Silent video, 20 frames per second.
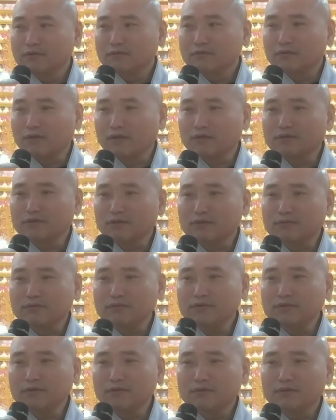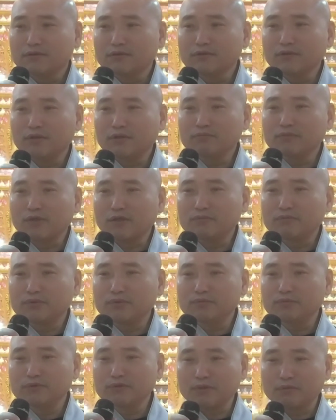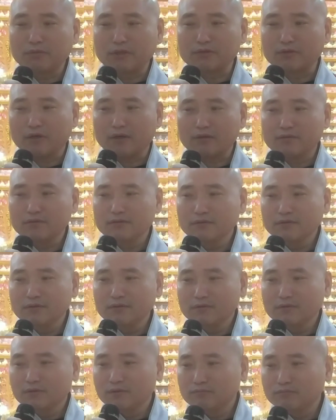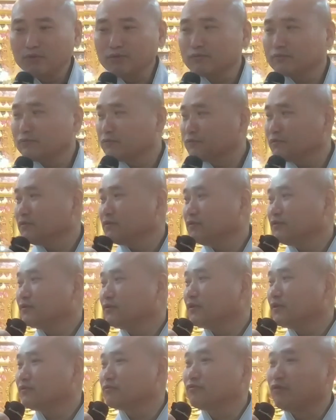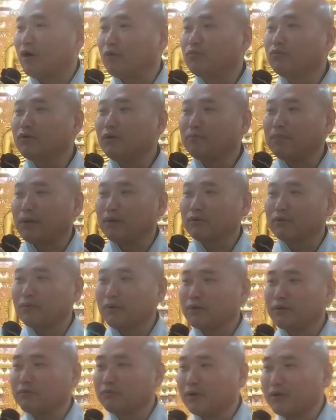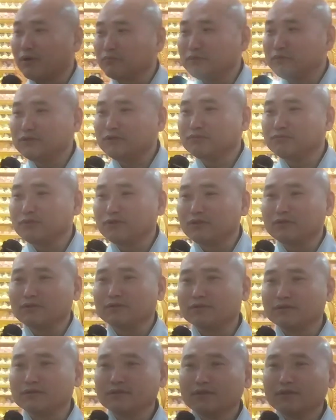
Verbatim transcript: 낚시했더니 그 다음날 부부싸움 하더라. 뭐 이렇게 과보가 바라 미치면